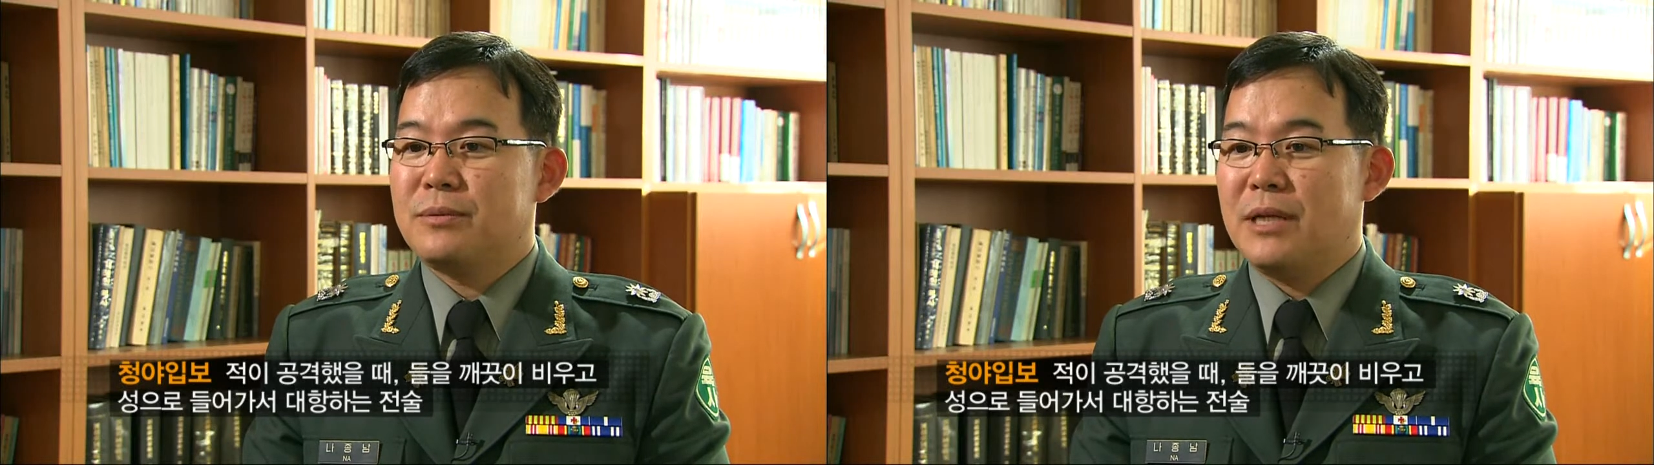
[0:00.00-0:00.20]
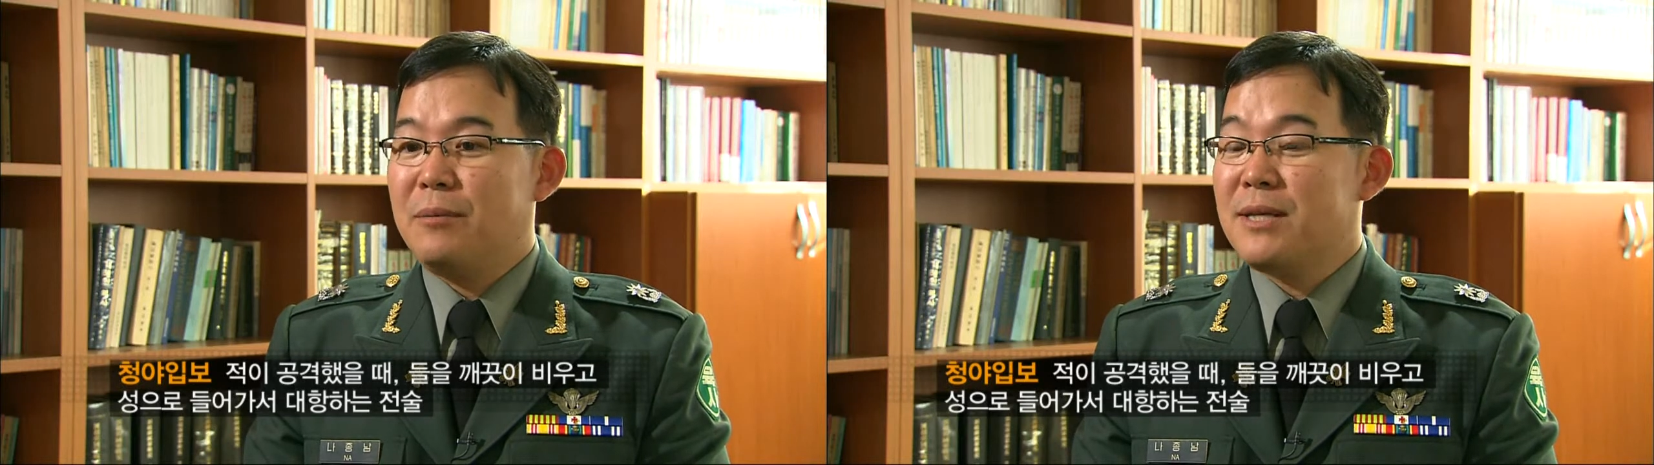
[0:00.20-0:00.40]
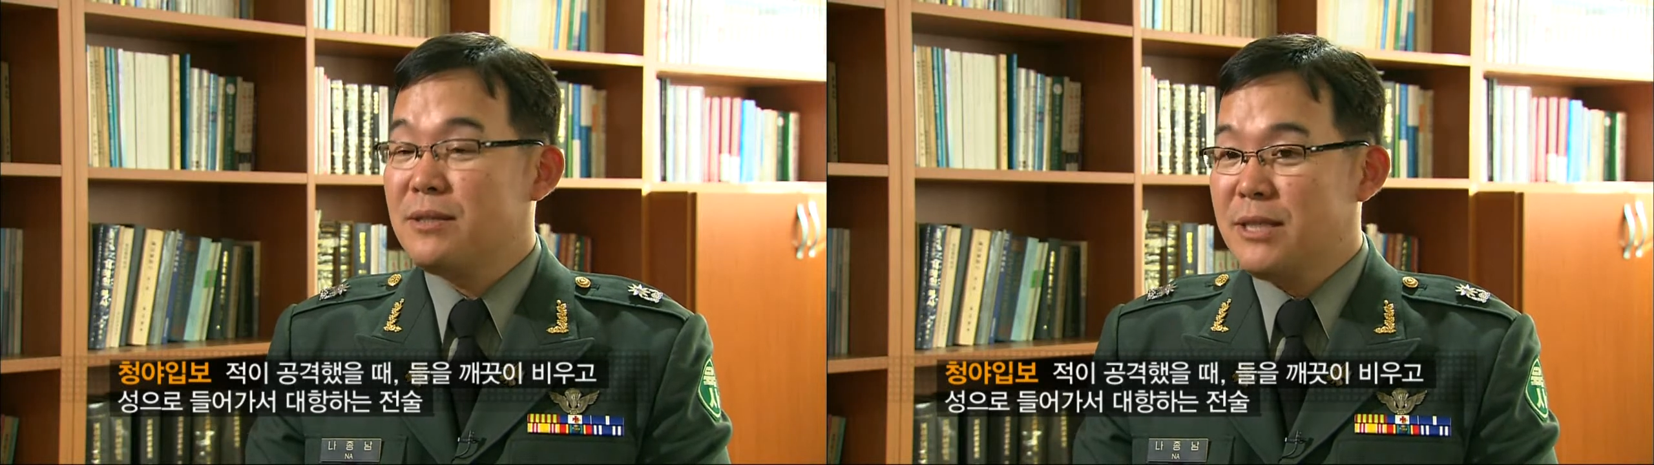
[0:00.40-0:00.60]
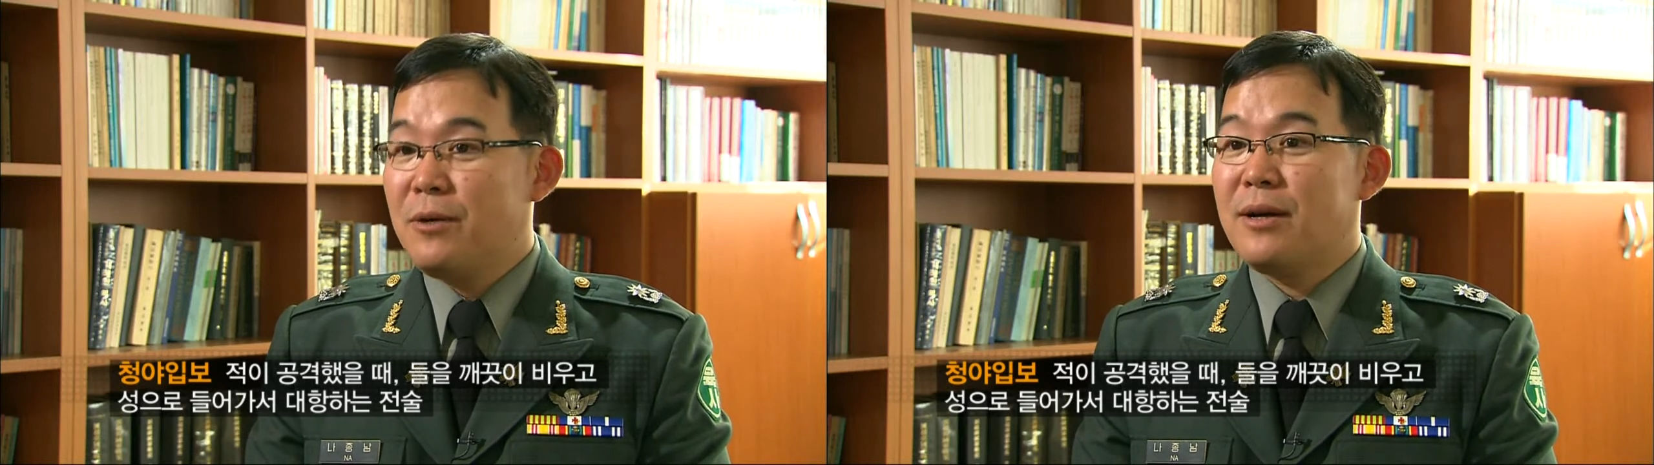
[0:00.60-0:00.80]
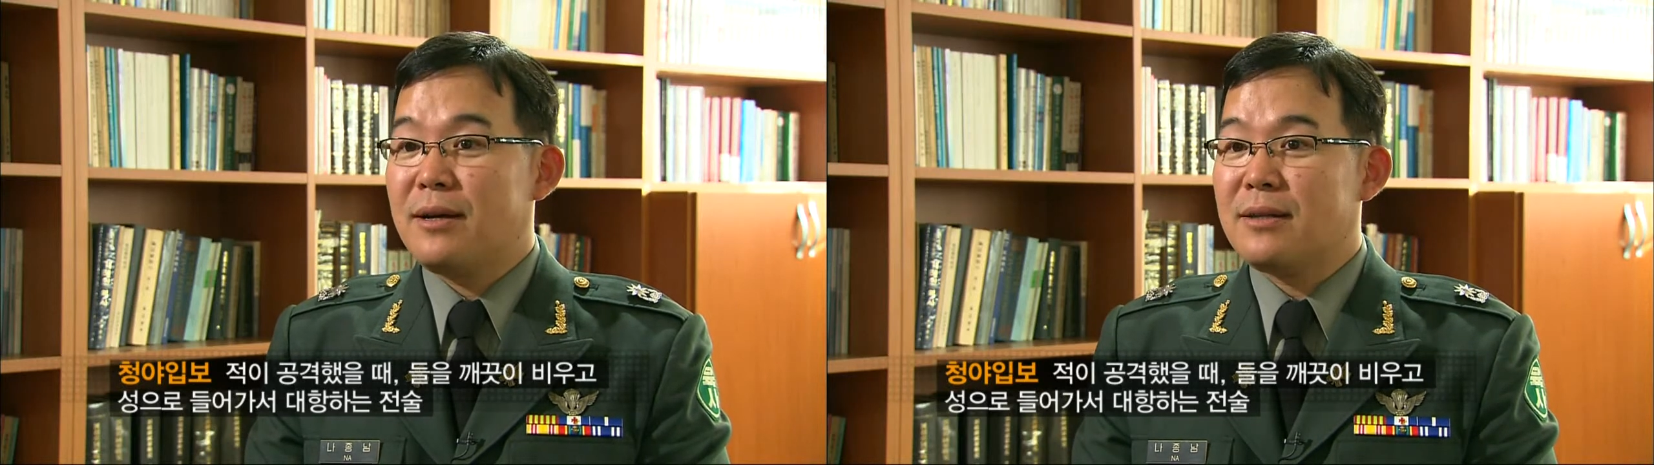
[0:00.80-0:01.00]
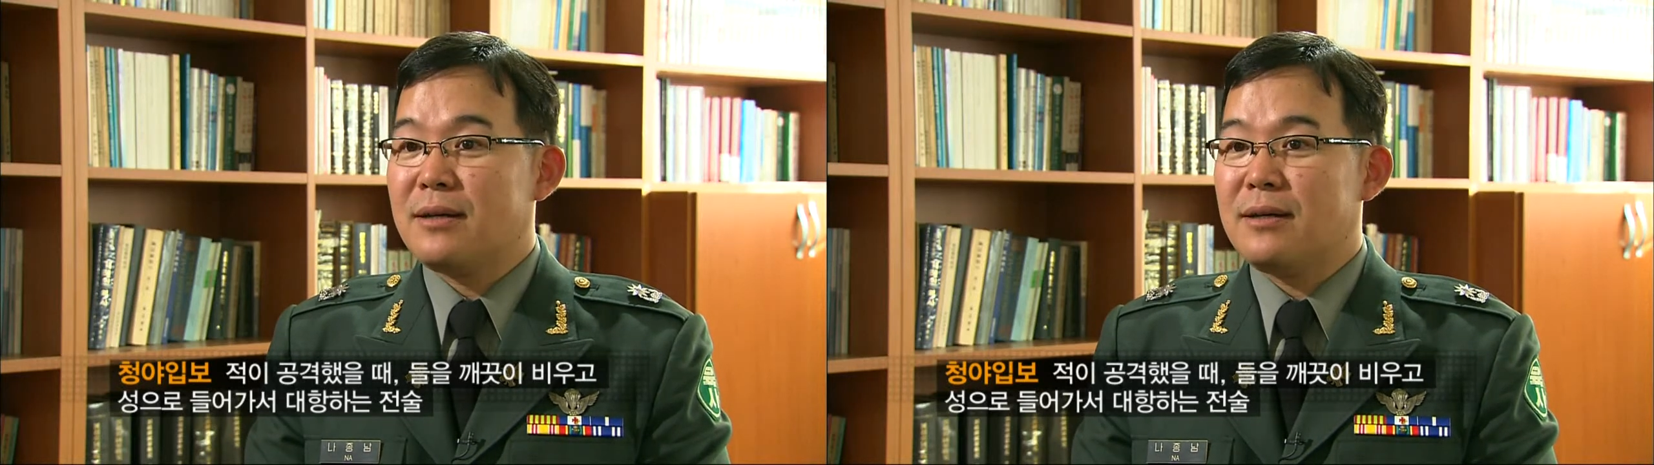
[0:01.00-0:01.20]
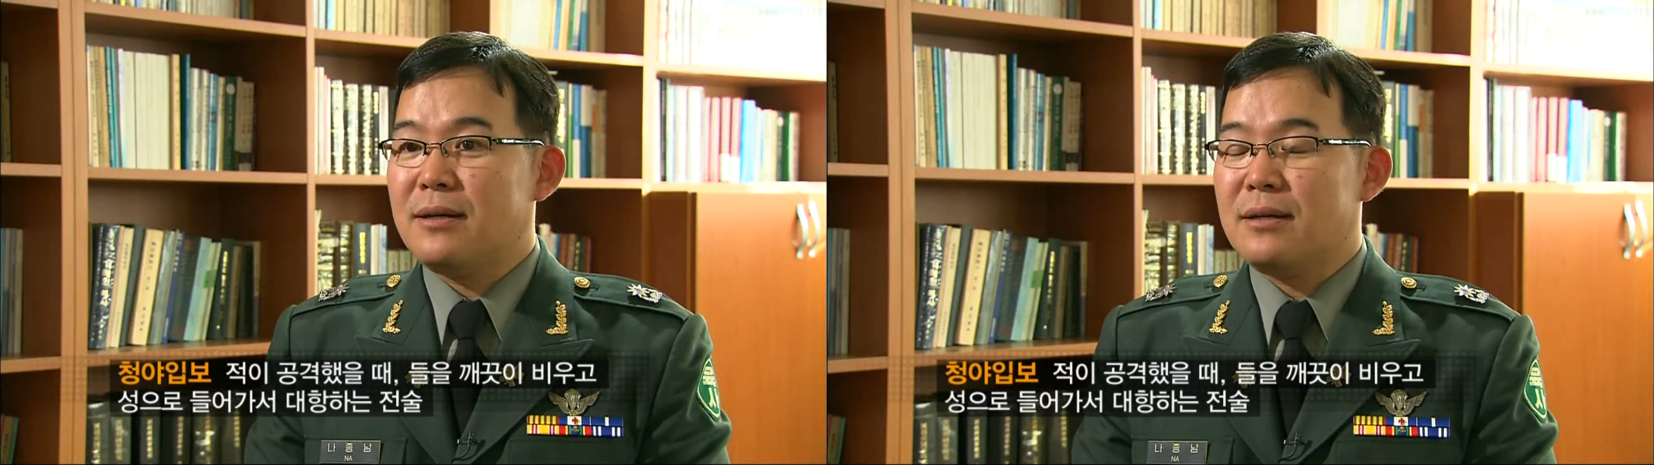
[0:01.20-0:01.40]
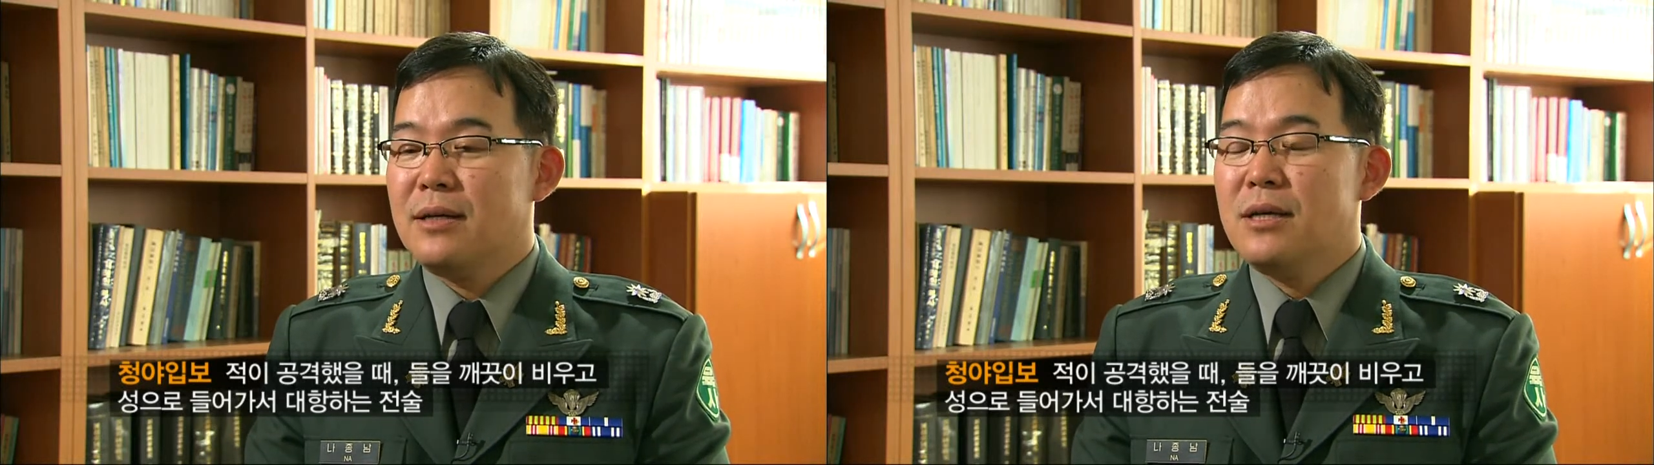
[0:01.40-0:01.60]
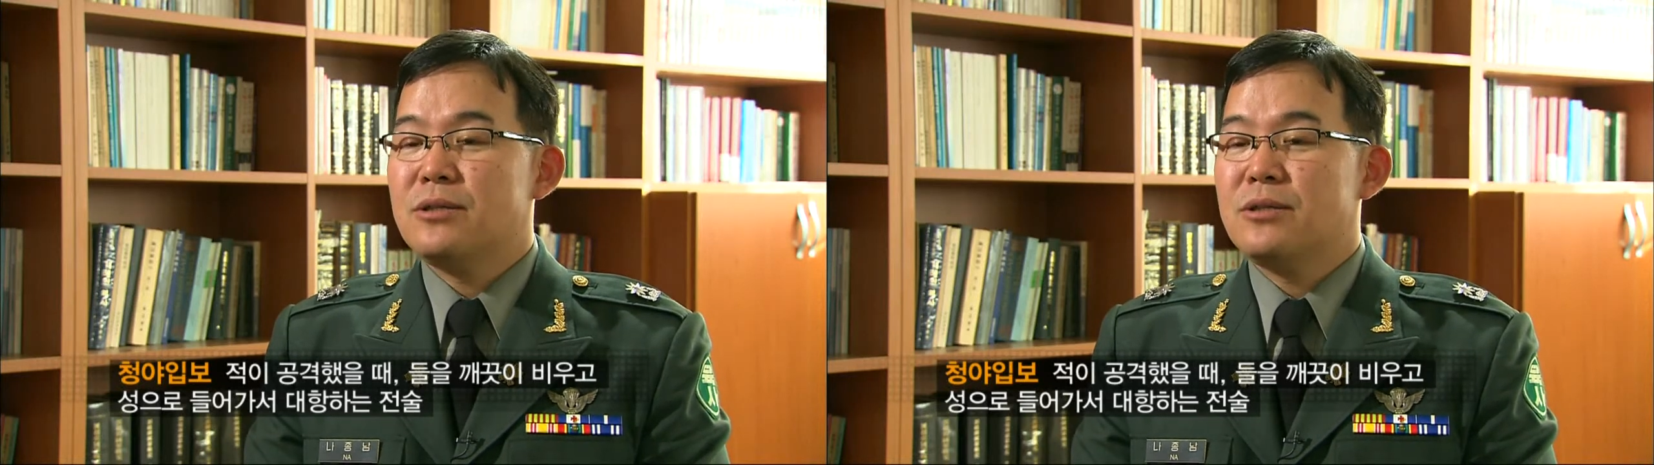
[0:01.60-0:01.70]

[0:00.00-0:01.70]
일반적인 생활을 하다가